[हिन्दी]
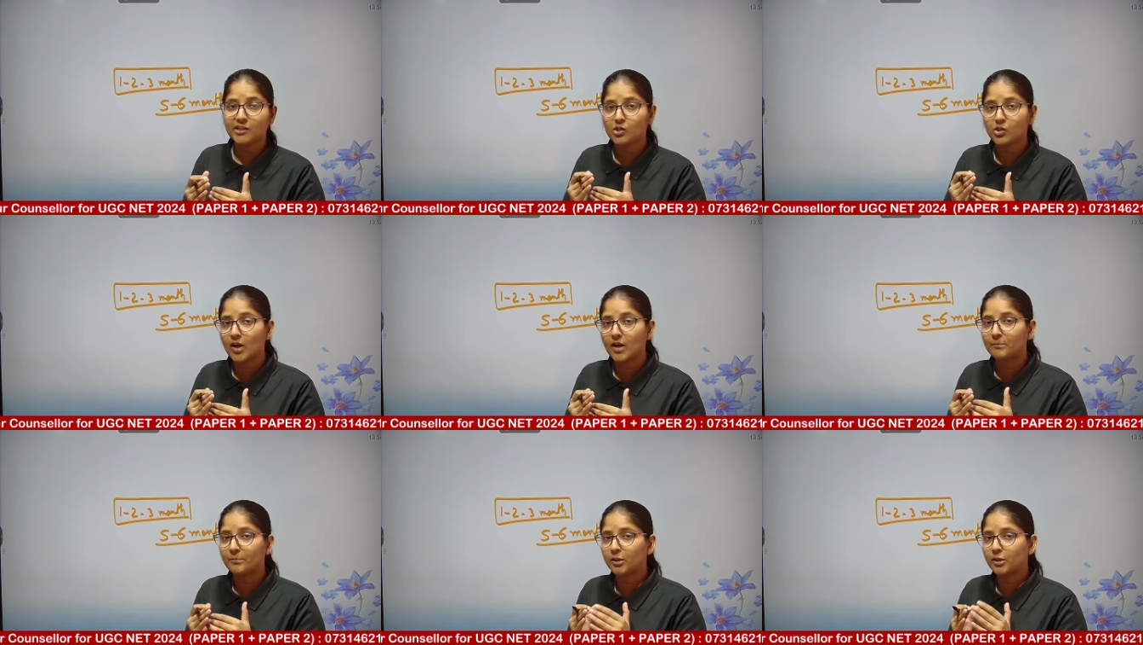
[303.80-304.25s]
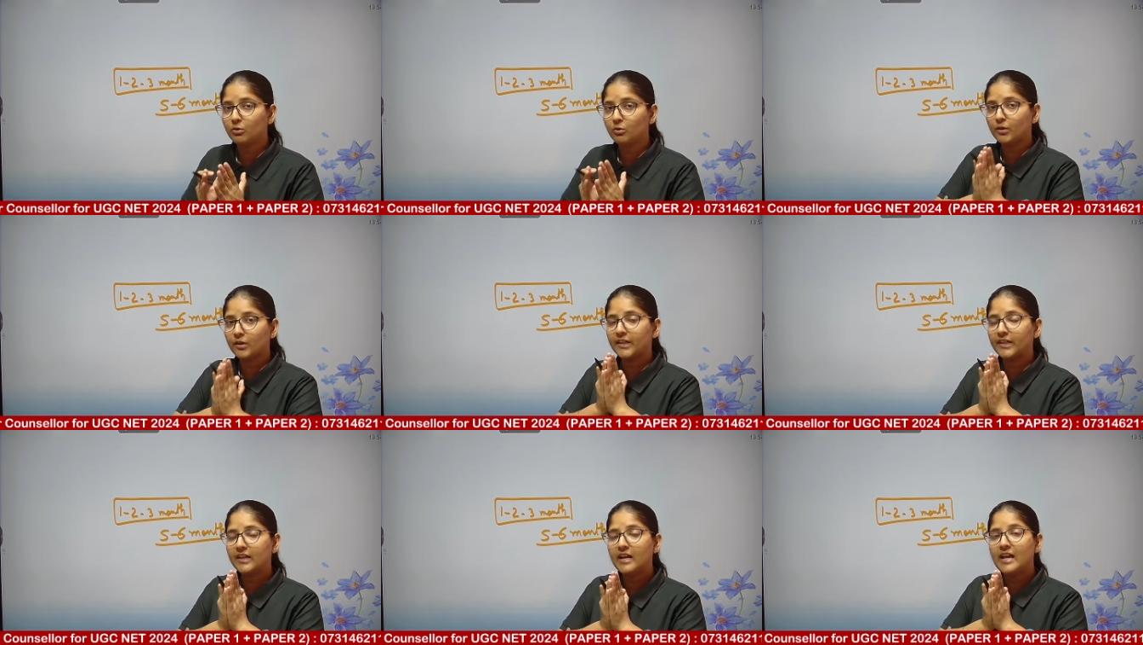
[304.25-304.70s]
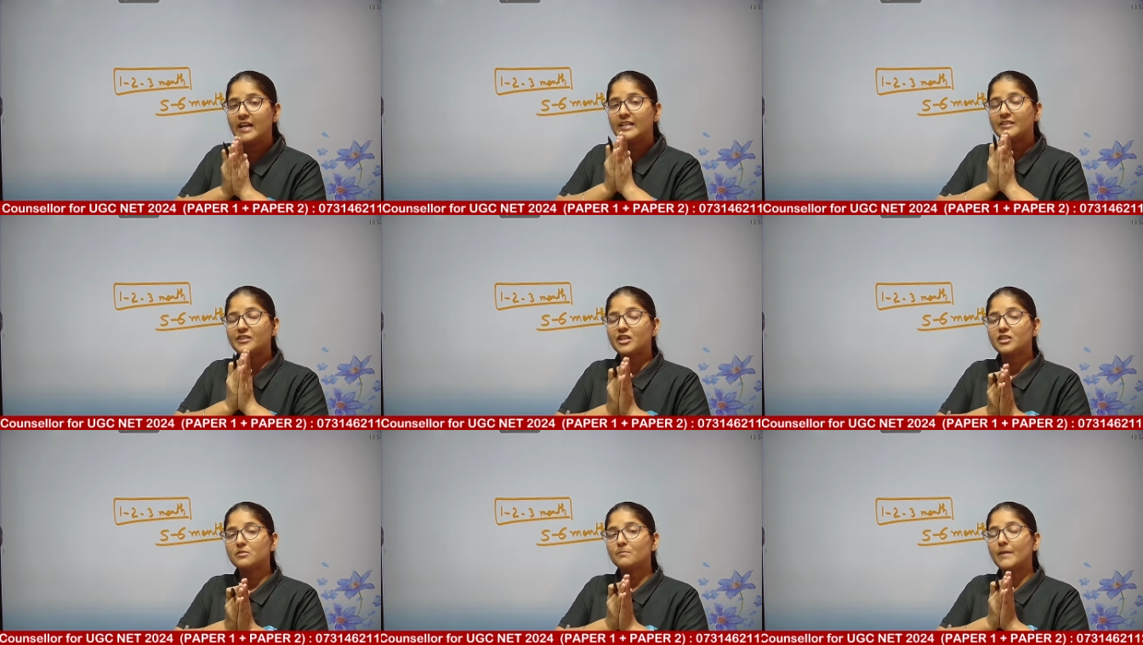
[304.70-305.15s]
जो आपकी होगी
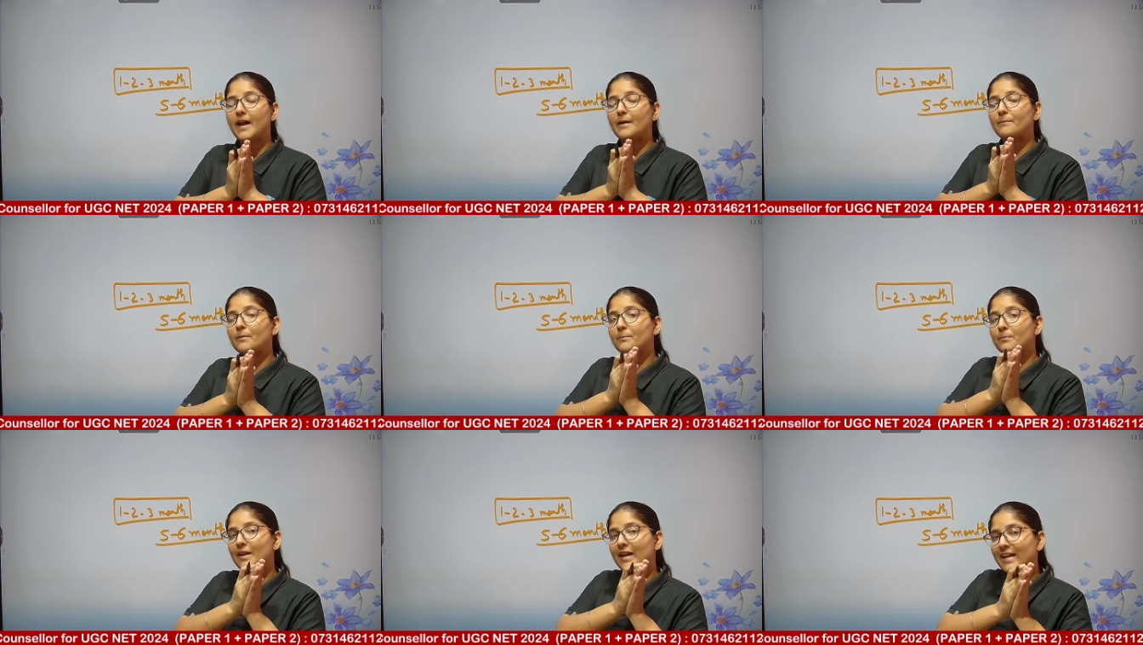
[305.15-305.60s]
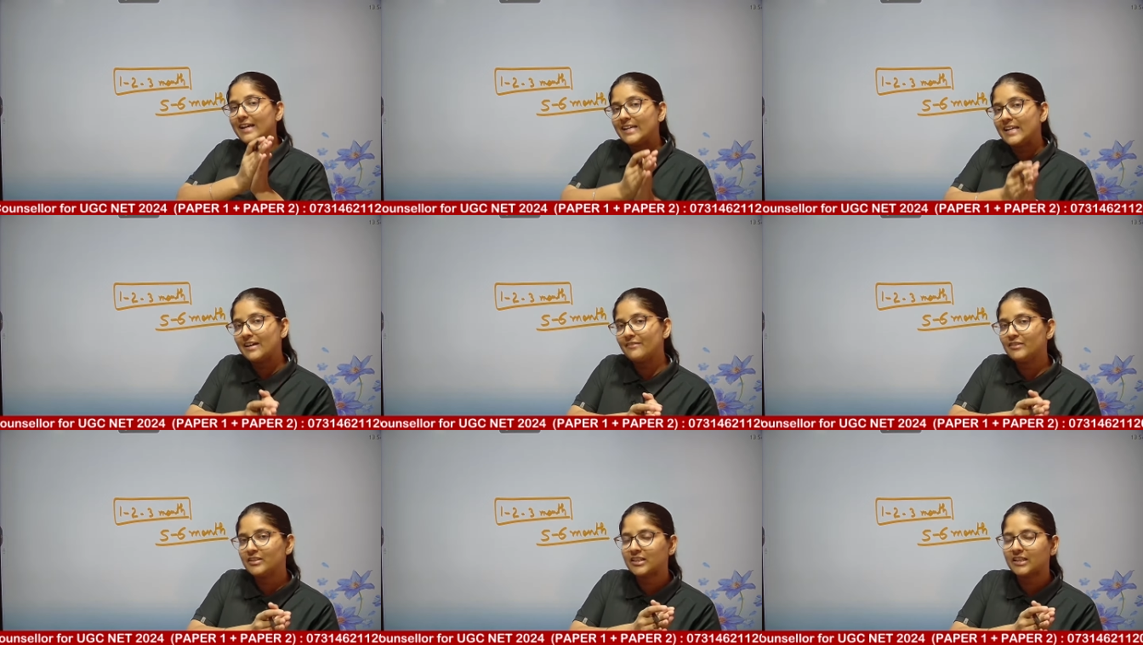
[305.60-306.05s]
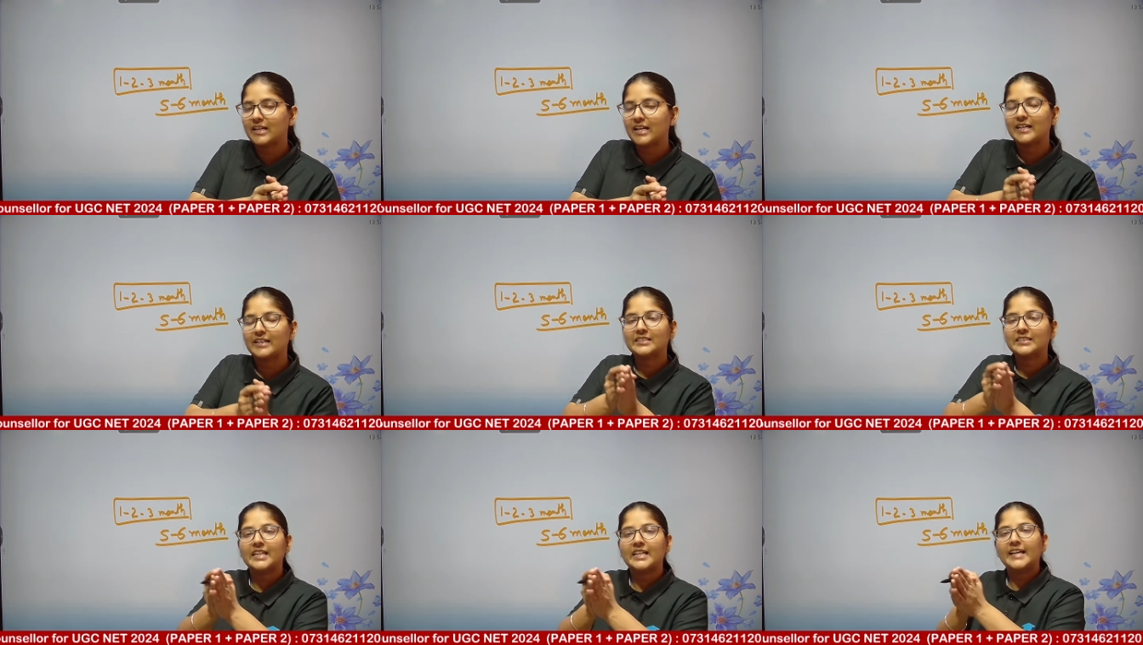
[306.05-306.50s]
जिसमें आप अपना इलेवेंथ
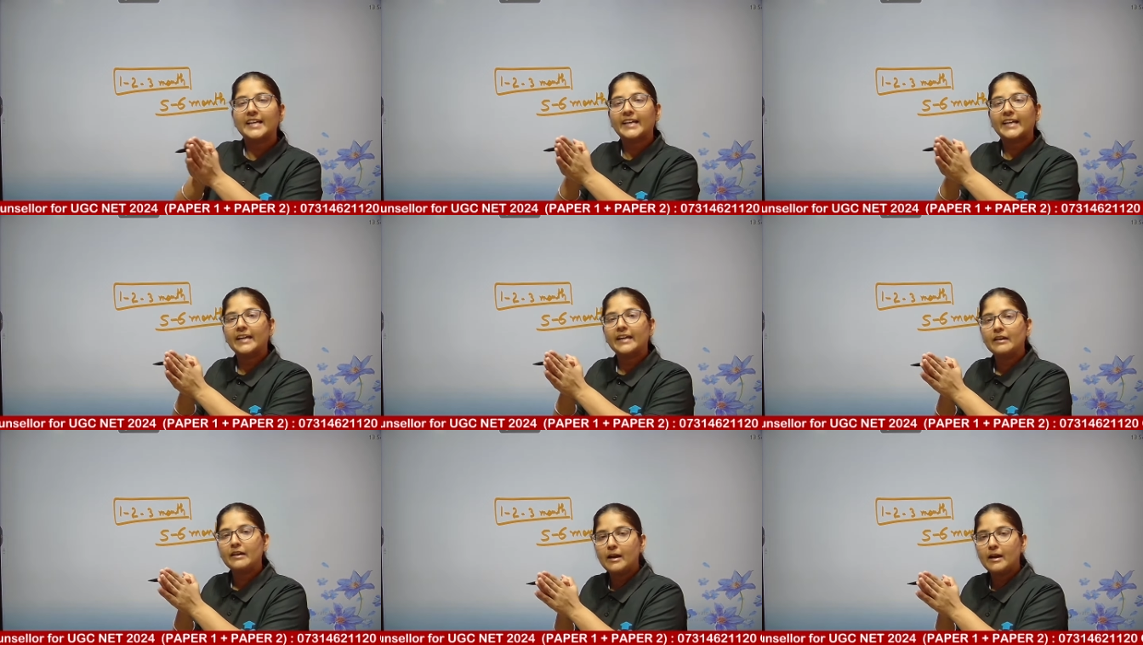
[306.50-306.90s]
क्लास से लेके